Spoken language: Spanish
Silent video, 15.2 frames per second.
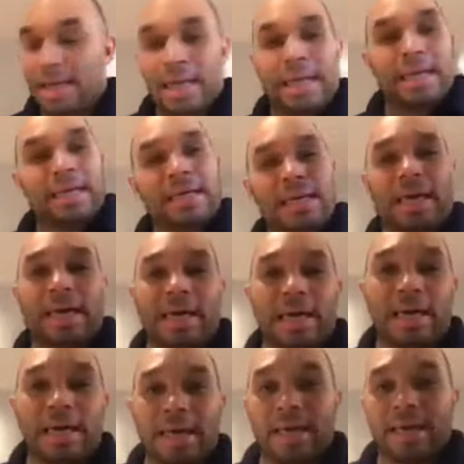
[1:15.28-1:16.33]
y
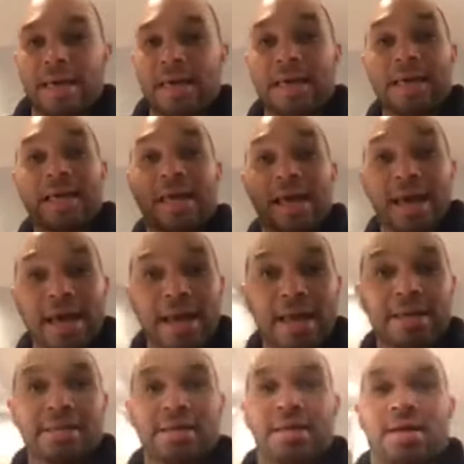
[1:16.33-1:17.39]
que
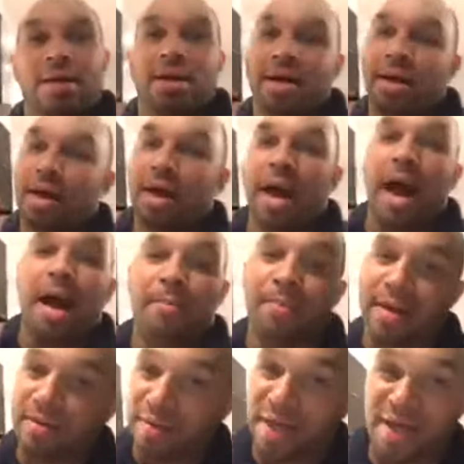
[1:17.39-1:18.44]
quieres
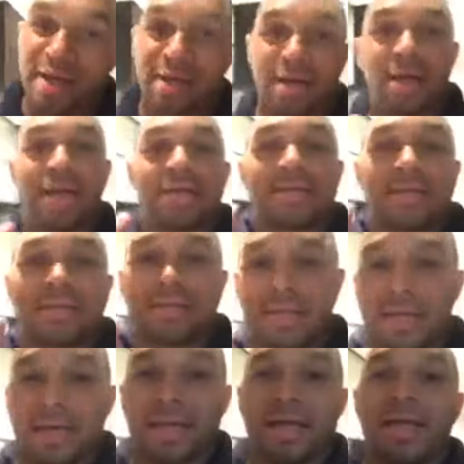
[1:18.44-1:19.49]
aprender, quieres
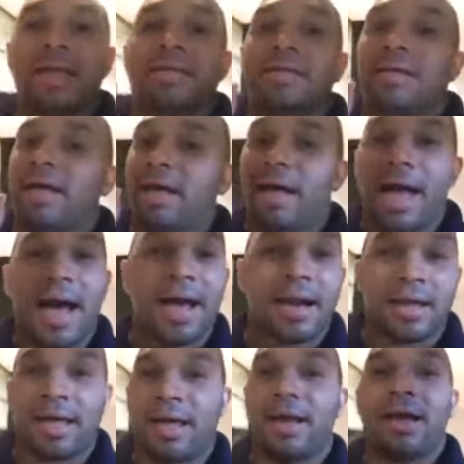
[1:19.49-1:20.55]
hacer, quieres
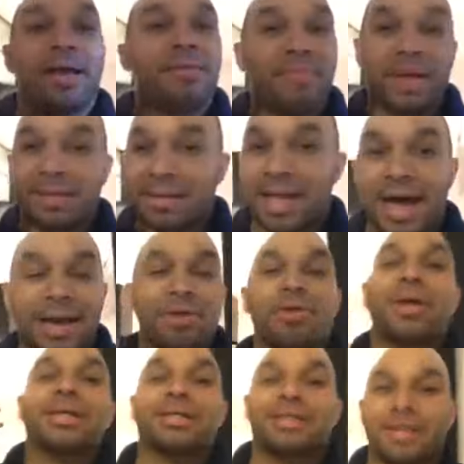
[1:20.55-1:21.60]
crear, quieres inventar,
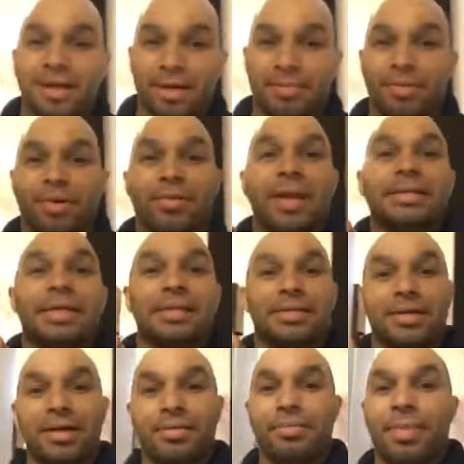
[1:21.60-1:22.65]
lo que sea, pero vas a
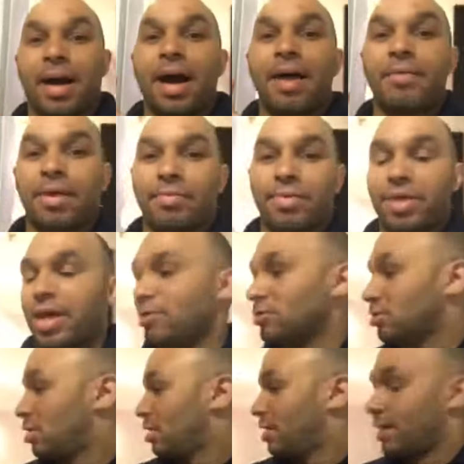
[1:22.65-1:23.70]
hacer, van a haber
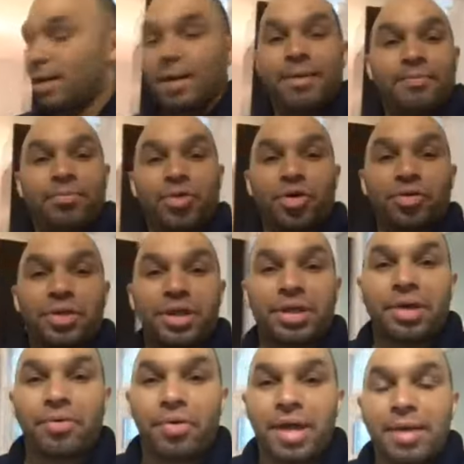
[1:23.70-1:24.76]
videos donde
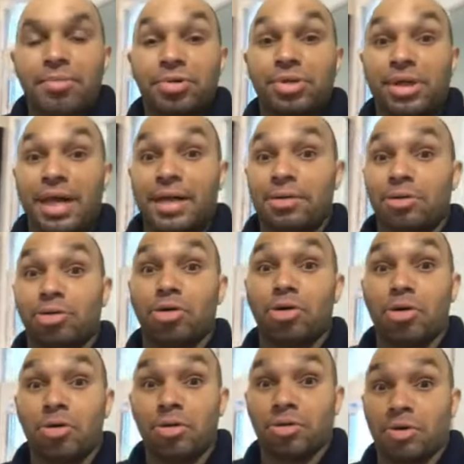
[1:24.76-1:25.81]
te voy a mostrar
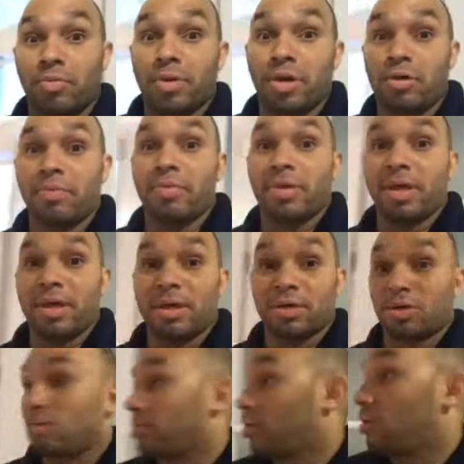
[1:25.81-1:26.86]
todo sobre los
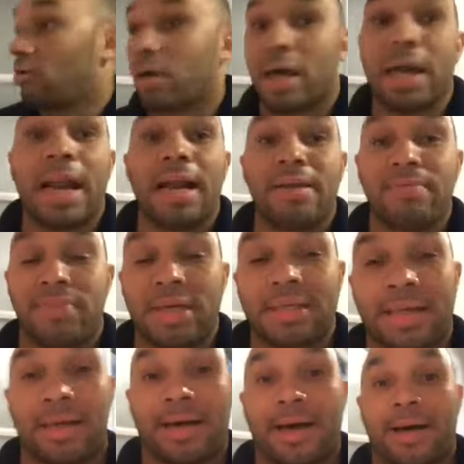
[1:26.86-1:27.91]
videos, sobre lo que es la
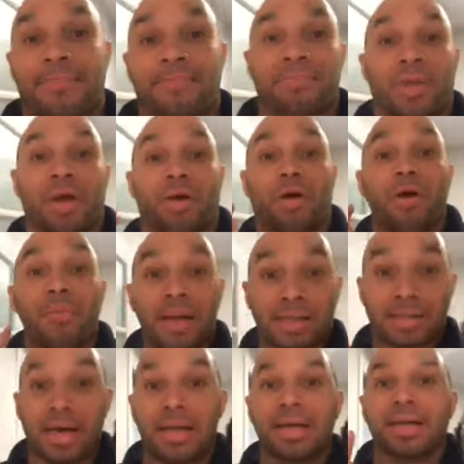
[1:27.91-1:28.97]
limpieza
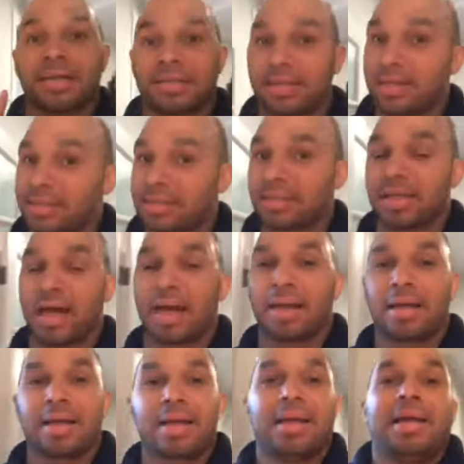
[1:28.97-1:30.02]
comercial y
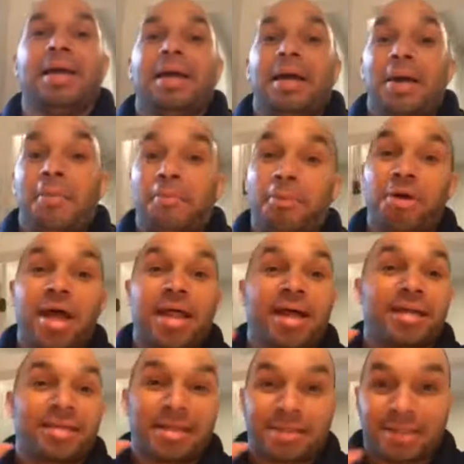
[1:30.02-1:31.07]
residencial. Voy a
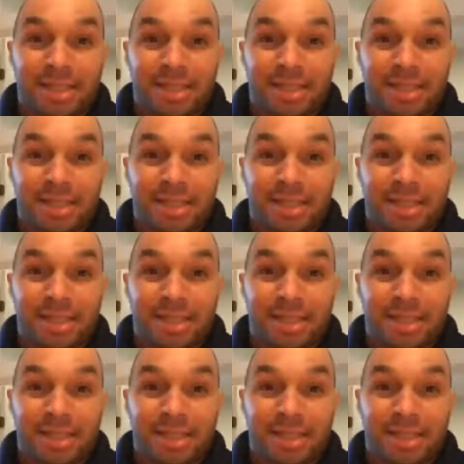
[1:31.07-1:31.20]
darte